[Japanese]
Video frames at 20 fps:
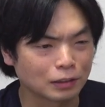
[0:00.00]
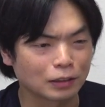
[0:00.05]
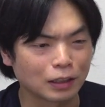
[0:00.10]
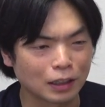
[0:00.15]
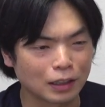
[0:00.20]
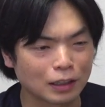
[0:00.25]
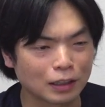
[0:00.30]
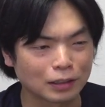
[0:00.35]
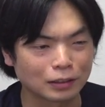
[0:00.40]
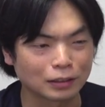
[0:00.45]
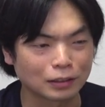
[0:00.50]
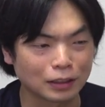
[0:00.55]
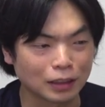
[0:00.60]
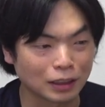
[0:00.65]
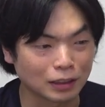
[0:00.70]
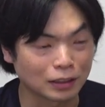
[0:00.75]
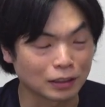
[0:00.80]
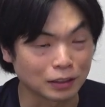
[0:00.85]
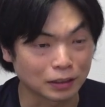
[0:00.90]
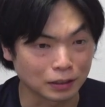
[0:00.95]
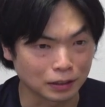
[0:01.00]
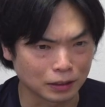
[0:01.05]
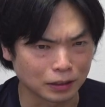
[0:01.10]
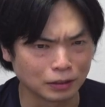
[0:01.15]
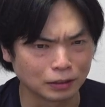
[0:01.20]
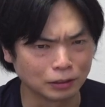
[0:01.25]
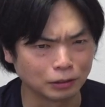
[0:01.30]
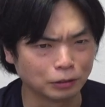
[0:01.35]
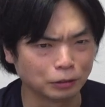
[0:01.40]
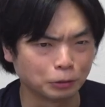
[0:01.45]
LRS って
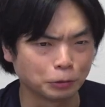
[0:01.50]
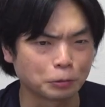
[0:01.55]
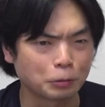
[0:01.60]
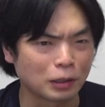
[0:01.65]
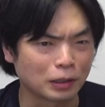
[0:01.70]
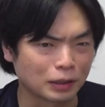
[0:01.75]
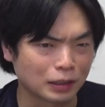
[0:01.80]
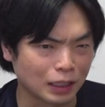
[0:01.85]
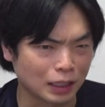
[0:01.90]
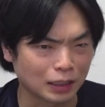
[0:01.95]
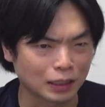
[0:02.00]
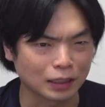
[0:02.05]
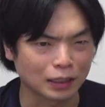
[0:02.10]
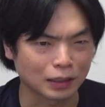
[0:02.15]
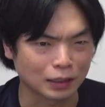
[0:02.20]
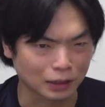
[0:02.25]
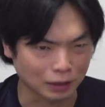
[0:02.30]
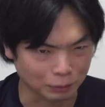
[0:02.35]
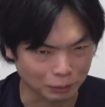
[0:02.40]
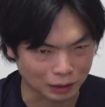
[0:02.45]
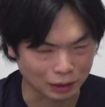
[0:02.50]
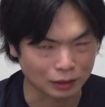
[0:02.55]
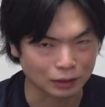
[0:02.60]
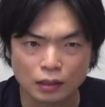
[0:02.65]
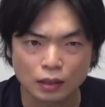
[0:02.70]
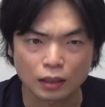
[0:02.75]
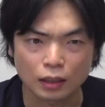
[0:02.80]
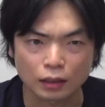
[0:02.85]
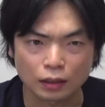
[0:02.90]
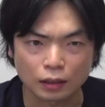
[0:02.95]
いうのはないからダメだっ
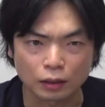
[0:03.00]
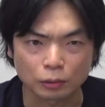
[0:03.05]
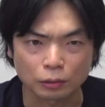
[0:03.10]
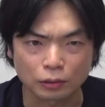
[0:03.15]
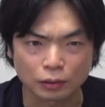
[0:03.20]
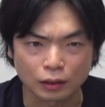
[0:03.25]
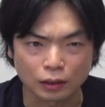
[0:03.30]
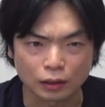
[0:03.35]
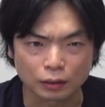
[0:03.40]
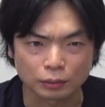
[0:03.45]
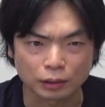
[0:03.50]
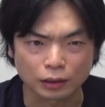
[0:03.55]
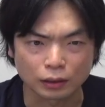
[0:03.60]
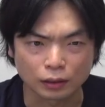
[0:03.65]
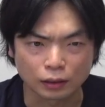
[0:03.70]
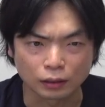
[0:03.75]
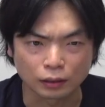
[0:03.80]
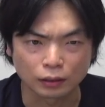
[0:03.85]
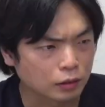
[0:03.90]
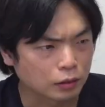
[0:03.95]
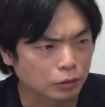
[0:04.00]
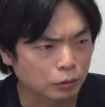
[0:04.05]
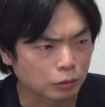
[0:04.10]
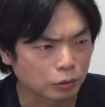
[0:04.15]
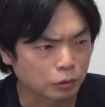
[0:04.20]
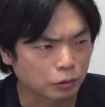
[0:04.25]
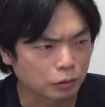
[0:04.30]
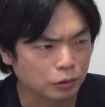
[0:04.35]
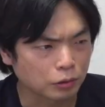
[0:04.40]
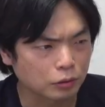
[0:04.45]
てなったことがありますねそう
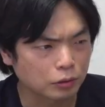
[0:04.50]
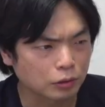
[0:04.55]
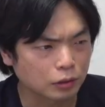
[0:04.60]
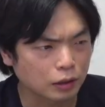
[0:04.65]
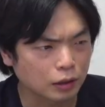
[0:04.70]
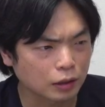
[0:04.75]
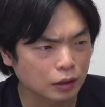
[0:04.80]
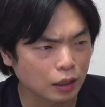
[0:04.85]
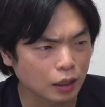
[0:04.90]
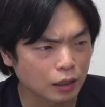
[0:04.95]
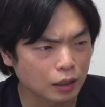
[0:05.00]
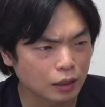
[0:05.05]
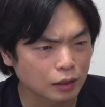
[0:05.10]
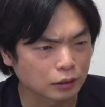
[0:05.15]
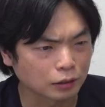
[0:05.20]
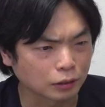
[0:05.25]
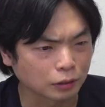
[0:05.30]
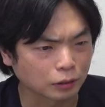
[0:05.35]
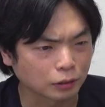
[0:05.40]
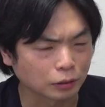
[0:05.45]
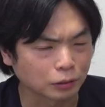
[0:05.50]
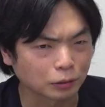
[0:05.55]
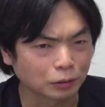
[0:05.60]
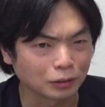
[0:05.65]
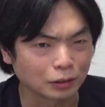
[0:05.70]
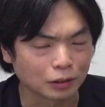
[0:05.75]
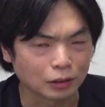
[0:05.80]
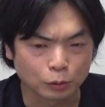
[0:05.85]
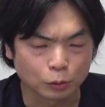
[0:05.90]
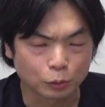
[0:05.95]
よくよく考えるとそういうふ
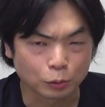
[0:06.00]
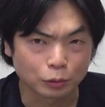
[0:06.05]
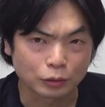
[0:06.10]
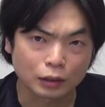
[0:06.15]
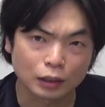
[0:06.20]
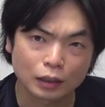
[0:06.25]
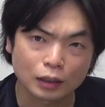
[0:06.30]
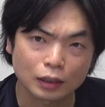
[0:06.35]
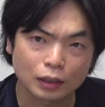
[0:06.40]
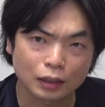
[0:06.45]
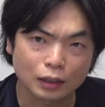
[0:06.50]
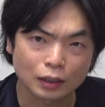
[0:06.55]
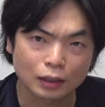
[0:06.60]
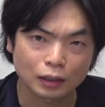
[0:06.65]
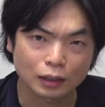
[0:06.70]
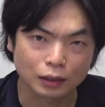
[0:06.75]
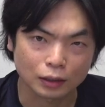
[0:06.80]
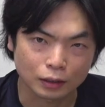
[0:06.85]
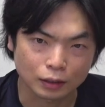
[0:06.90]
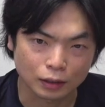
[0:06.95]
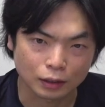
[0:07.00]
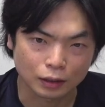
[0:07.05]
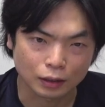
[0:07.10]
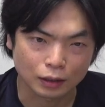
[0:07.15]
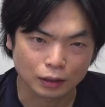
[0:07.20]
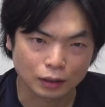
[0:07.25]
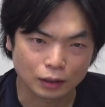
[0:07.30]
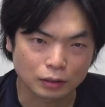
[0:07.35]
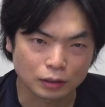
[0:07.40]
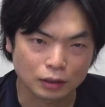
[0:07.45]
うに受けられなかっ
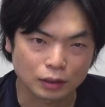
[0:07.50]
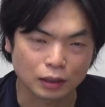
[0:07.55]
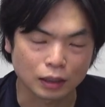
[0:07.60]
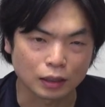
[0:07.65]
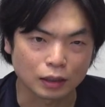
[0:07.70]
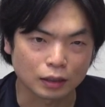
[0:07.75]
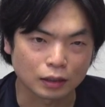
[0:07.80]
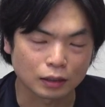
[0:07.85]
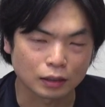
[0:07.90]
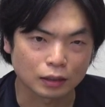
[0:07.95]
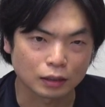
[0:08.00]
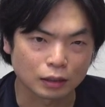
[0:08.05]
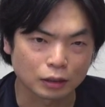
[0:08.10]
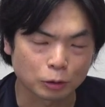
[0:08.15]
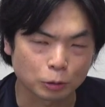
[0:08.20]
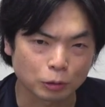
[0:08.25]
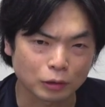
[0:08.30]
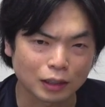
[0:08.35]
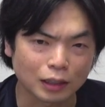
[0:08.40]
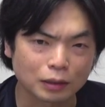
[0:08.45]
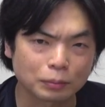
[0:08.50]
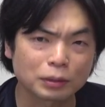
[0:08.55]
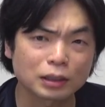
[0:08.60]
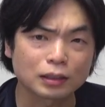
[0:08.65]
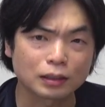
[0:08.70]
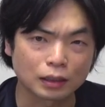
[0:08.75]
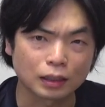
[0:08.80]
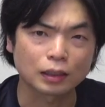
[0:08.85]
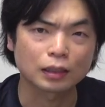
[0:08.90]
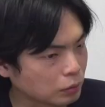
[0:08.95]
た試験いろいろありま
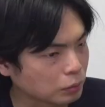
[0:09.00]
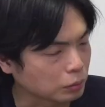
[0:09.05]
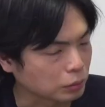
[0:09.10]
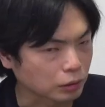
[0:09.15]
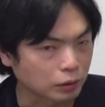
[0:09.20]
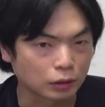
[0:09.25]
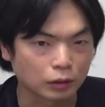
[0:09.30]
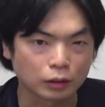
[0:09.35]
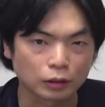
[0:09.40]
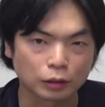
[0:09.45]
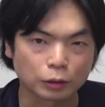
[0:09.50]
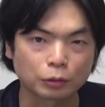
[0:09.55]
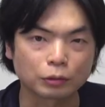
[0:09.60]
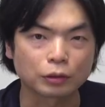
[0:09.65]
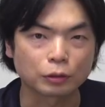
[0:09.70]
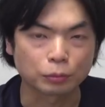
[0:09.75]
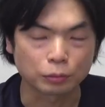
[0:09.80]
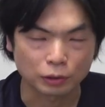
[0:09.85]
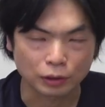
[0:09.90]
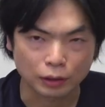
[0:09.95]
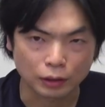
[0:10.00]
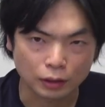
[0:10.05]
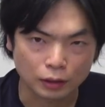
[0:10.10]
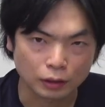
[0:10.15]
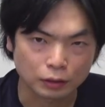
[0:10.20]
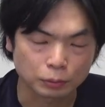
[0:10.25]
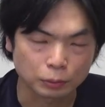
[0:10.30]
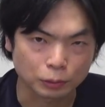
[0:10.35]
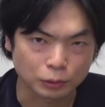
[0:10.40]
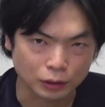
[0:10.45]
すねとからいろんな思い出が
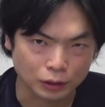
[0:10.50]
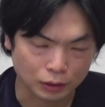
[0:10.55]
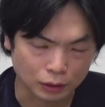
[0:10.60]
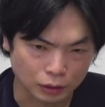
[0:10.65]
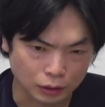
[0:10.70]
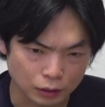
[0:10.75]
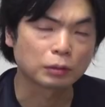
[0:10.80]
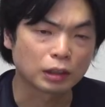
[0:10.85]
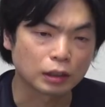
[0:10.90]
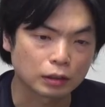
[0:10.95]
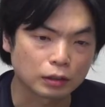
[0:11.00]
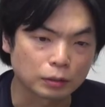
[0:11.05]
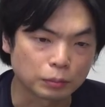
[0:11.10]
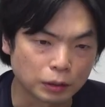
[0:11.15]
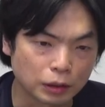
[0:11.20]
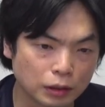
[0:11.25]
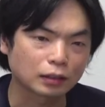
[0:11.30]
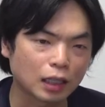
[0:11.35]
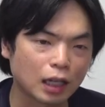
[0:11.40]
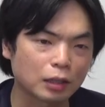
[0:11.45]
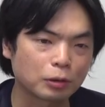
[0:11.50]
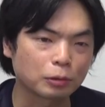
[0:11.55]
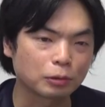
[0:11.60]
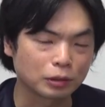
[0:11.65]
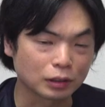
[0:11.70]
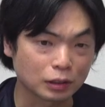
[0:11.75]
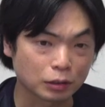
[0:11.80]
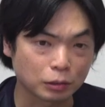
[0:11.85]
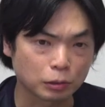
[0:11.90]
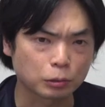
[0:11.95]
あるもんですね、まあ、ある意味過
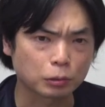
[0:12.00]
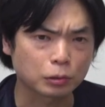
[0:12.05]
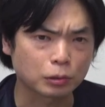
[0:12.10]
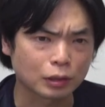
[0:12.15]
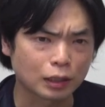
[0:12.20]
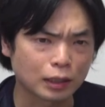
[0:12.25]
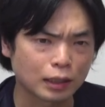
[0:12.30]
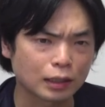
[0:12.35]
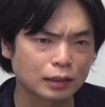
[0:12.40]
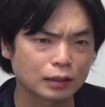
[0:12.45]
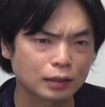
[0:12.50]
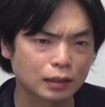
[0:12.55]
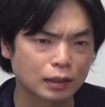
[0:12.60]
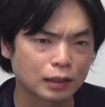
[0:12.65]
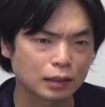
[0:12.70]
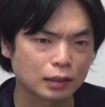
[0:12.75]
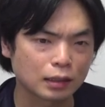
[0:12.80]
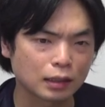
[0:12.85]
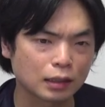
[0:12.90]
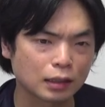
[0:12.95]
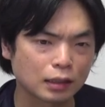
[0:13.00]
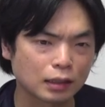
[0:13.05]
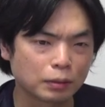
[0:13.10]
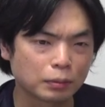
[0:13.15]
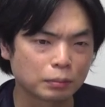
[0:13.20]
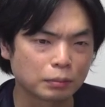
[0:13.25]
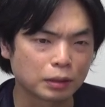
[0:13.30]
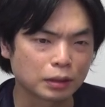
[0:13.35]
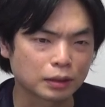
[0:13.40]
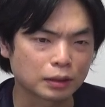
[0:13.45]
去にそういうことがあったんで
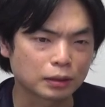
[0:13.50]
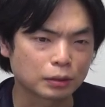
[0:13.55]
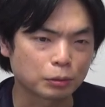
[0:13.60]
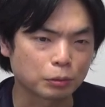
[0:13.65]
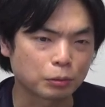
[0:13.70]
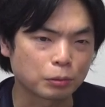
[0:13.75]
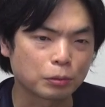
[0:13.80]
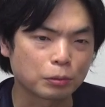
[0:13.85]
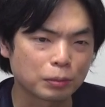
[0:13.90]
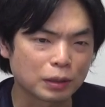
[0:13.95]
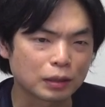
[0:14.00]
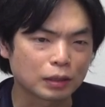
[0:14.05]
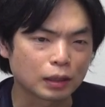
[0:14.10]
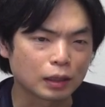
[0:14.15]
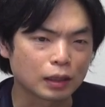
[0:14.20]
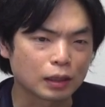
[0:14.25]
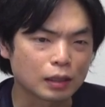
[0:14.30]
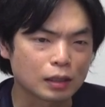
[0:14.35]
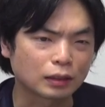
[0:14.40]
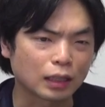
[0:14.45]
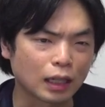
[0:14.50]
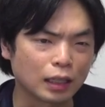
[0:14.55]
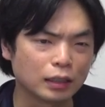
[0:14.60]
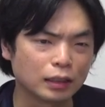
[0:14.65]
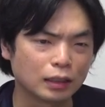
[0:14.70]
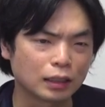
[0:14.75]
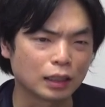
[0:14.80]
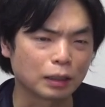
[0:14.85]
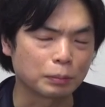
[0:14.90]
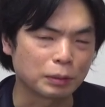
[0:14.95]
まあそこまで
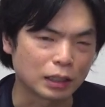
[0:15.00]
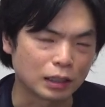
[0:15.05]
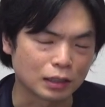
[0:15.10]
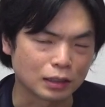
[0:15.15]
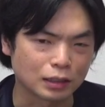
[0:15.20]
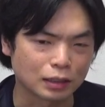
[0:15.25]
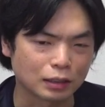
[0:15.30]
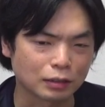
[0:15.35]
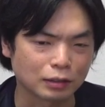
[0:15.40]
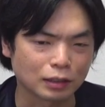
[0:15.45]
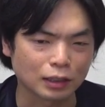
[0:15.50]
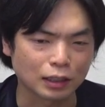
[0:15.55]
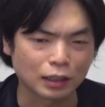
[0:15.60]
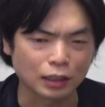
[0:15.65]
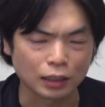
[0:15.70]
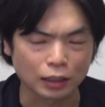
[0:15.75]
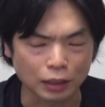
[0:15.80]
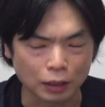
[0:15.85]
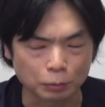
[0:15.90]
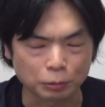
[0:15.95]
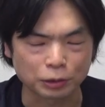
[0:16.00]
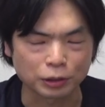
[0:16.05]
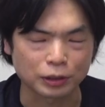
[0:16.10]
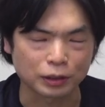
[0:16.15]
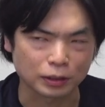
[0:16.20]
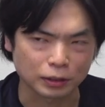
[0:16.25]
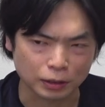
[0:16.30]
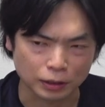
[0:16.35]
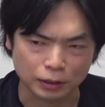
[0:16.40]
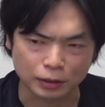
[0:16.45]
大ダメージではないかも
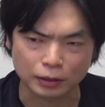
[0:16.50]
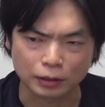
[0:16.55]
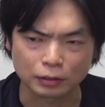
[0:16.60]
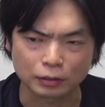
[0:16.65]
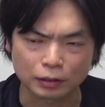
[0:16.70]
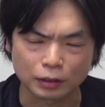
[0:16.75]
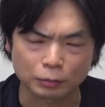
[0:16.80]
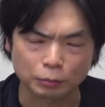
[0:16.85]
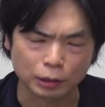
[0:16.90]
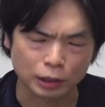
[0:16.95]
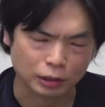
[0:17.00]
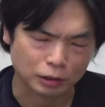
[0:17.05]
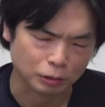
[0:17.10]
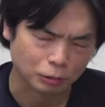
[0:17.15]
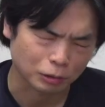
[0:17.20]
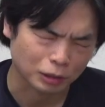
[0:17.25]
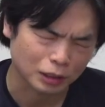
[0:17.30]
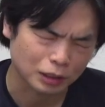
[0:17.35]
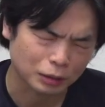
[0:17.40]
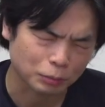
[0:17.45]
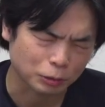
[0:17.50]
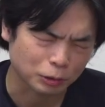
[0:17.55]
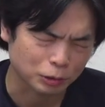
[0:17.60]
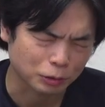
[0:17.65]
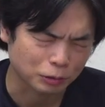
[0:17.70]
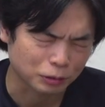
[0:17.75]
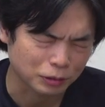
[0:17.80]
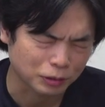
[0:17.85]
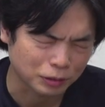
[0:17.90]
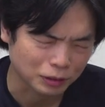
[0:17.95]
しんないですけどねまあそれでも
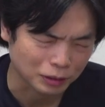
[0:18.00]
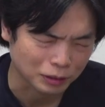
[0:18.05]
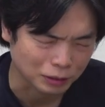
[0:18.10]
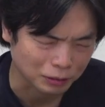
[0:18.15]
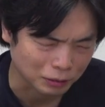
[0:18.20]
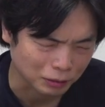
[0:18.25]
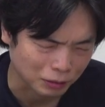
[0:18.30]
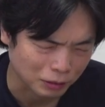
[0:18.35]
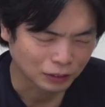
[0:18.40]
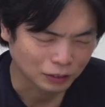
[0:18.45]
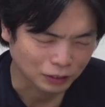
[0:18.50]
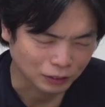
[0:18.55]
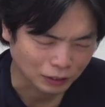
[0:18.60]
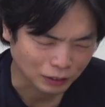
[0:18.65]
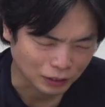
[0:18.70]
ショックですよう